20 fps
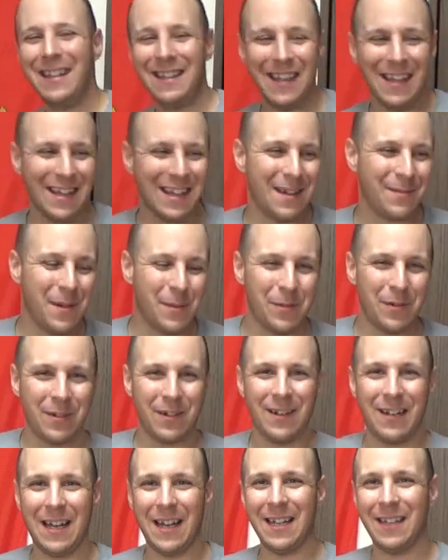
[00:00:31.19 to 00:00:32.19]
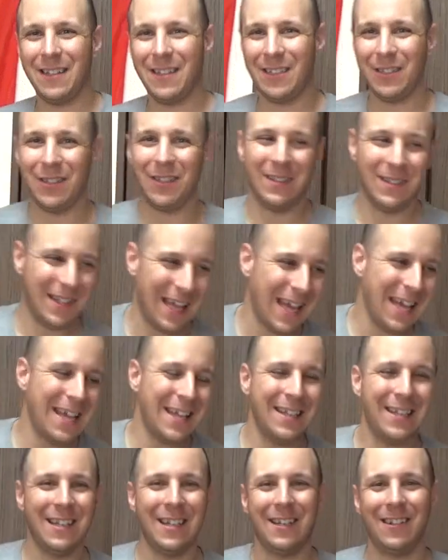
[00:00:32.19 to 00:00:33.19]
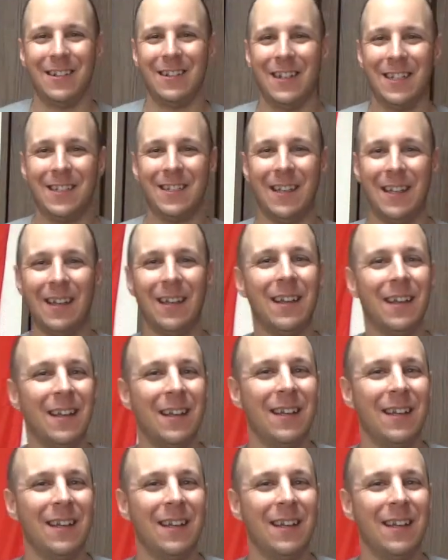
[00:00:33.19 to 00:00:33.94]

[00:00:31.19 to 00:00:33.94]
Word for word: 手が守らないとちょっと大変になるですね